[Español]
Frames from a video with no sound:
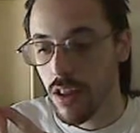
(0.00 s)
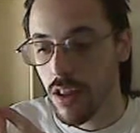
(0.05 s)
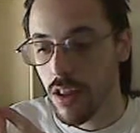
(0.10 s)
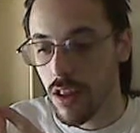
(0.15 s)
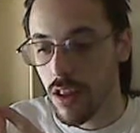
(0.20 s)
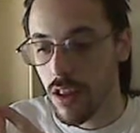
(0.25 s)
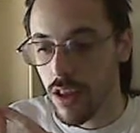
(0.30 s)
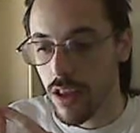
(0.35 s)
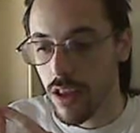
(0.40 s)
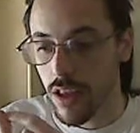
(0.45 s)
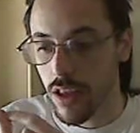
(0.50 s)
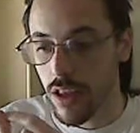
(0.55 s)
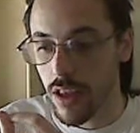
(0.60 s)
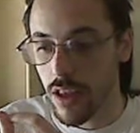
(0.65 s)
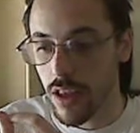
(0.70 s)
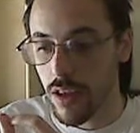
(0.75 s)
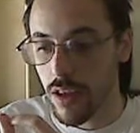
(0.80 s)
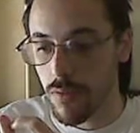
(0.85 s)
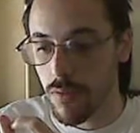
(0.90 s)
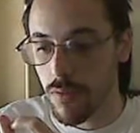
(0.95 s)

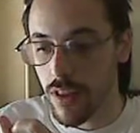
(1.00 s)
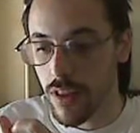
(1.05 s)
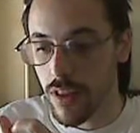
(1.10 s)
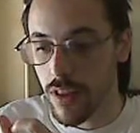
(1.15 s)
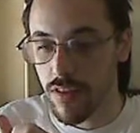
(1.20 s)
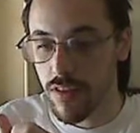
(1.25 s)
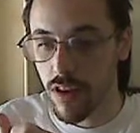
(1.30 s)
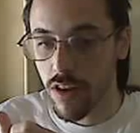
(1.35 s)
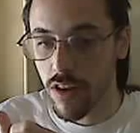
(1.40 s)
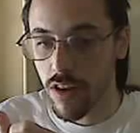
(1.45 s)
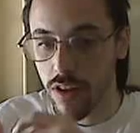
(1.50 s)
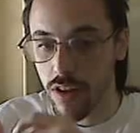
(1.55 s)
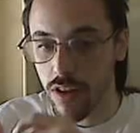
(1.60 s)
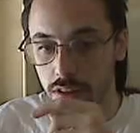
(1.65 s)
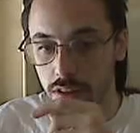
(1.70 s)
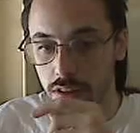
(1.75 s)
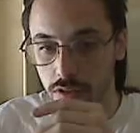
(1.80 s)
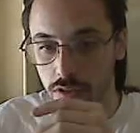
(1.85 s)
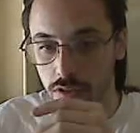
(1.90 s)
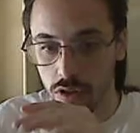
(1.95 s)
Eh, es decir, no hay
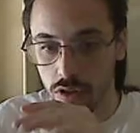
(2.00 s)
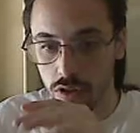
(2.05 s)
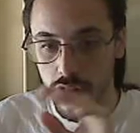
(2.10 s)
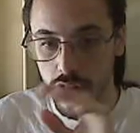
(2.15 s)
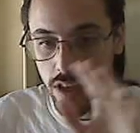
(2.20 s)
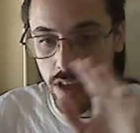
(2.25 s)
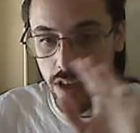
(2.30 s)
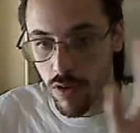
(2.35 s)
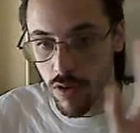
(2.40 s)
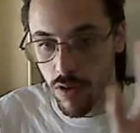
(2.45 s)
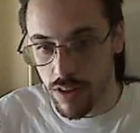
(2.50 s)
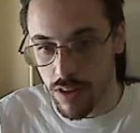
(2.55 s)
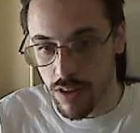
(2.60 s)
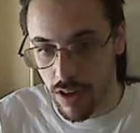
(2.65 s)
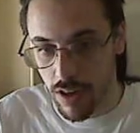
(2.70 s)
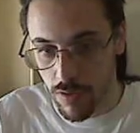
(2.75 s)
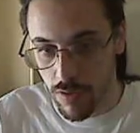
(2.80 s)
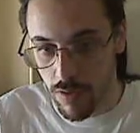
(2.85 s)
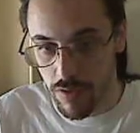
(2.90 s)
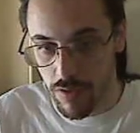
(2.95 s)
distinción de, entre
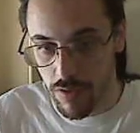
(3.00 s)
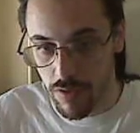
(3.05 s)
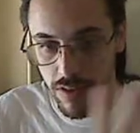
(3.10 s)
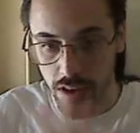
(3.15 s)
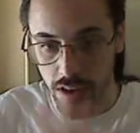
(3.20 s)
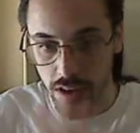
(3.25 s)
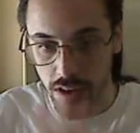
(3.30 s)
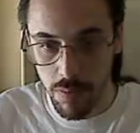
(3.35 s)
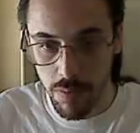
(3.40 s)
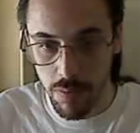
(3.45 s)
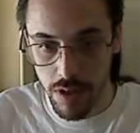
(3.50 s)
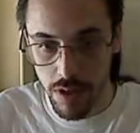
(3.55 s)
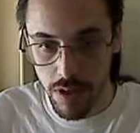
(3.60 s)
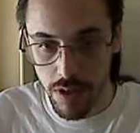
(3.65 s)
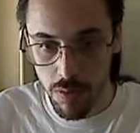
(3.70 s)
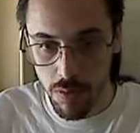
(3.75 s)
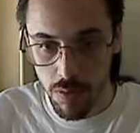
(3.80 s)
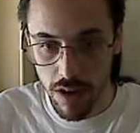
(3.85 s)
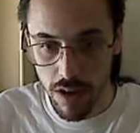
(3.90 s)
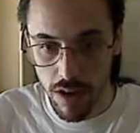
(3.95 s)
confianza y respeto
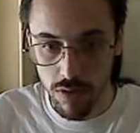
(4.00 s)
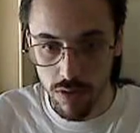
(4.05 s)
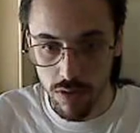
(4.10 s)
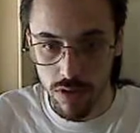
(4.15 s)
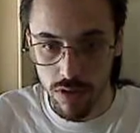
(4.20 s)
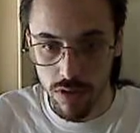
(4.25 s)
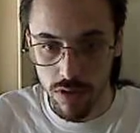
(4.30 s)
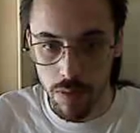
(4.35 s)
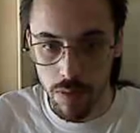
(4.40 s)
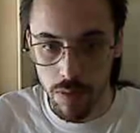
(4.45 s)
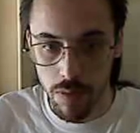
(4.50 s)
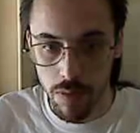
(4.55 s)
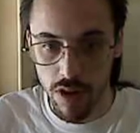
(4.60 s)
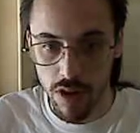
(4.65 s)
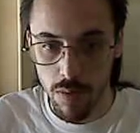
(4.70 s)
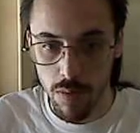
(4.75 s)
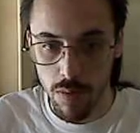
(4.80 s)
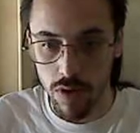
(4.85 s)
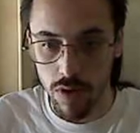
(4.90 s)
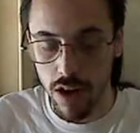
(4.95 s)
para la segunda persona del
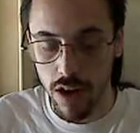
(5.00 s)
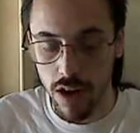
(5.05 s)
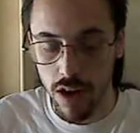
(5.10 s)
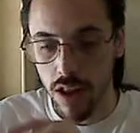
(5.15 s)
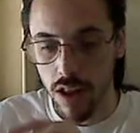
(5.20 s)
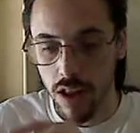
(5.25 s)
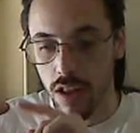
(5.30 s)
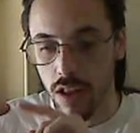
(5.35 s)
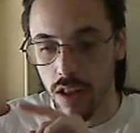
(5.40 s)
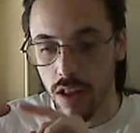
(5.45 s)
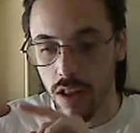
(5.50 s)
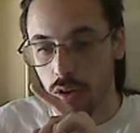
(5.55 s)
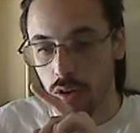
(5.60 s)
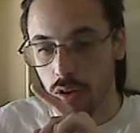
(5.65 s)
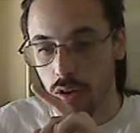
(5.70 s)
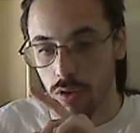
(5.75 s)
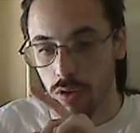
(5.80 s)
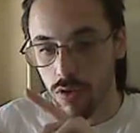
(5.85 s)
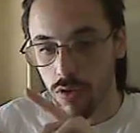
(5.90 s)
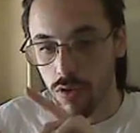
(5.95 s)
plural.
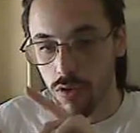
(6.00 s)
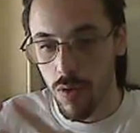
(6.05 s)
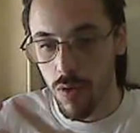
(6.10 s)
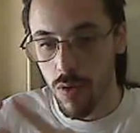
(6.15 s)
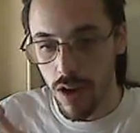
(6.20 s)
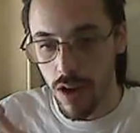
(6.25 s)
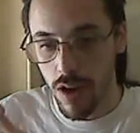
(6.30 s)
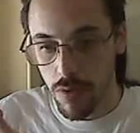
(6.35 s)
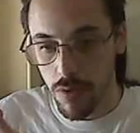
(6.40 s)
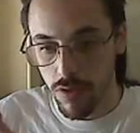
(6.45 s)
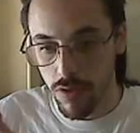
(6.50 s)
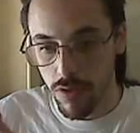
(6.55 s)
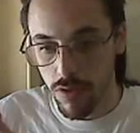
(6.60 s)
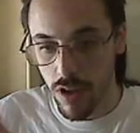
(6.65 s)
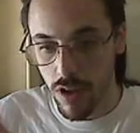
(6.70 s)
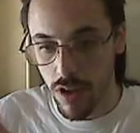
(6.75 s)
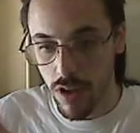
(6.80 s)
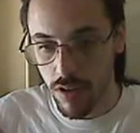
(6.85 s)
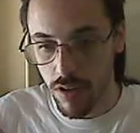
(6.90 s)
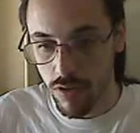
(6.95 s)
Cuando uno habla a
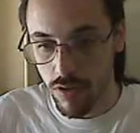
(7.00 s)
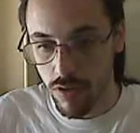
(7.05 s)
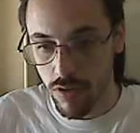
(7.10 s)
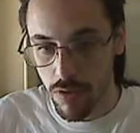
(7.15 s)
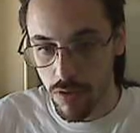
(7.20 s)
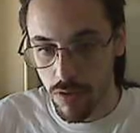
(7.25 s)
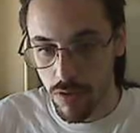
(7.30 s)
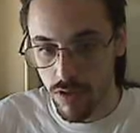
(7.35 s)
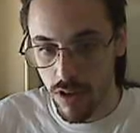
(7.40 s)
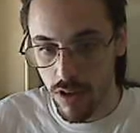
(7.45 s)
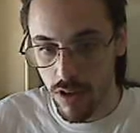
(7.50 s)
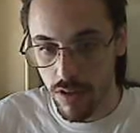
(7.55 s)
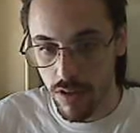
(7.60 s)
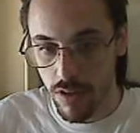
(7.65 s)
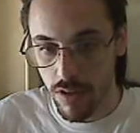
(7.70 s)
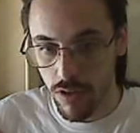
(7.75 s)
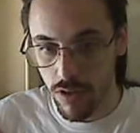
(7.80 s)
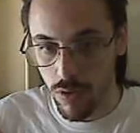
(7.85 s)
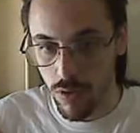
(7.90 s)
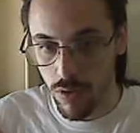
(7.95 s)
la, segunda persona del
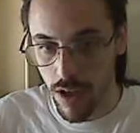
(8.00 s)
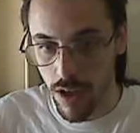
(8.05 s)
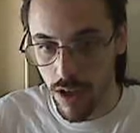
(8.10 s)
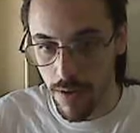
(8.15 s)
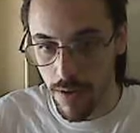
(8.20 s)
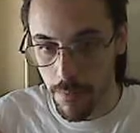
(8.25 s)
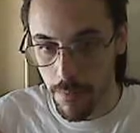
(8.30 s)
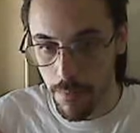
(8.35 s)
singular,